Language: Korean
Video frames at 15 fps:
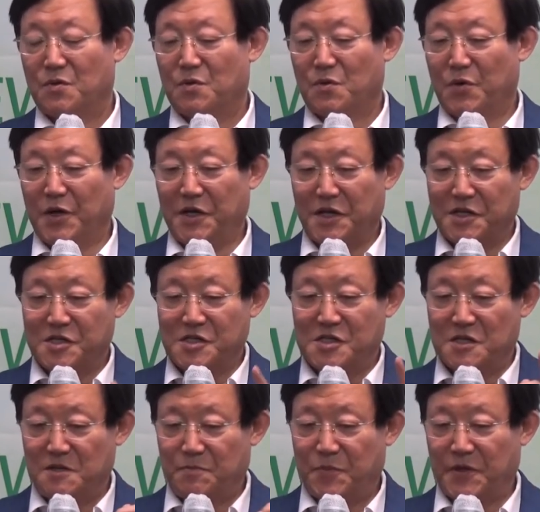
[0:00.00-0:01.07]
왜
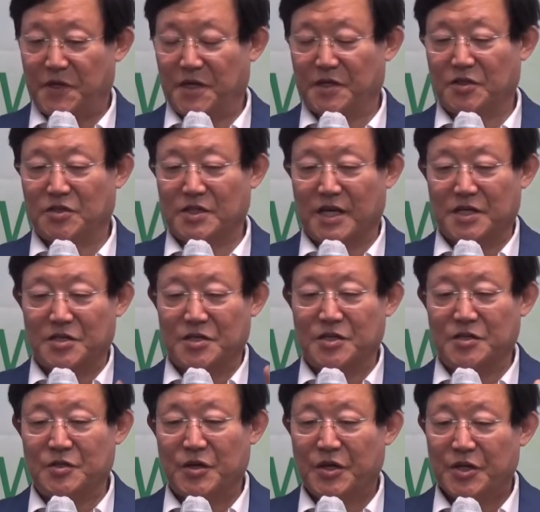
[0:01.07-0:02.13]
실패했느냐
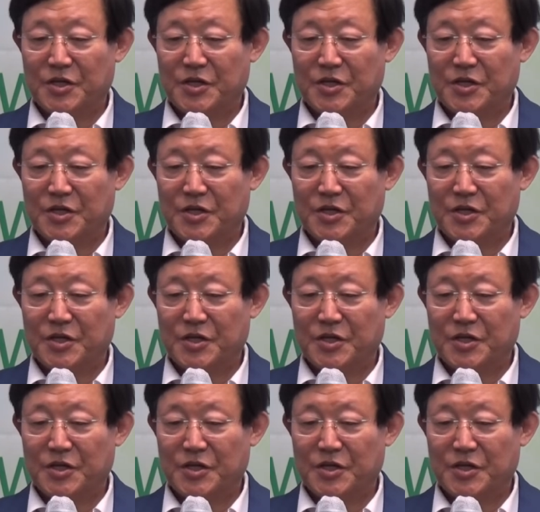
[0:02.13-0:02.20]
이,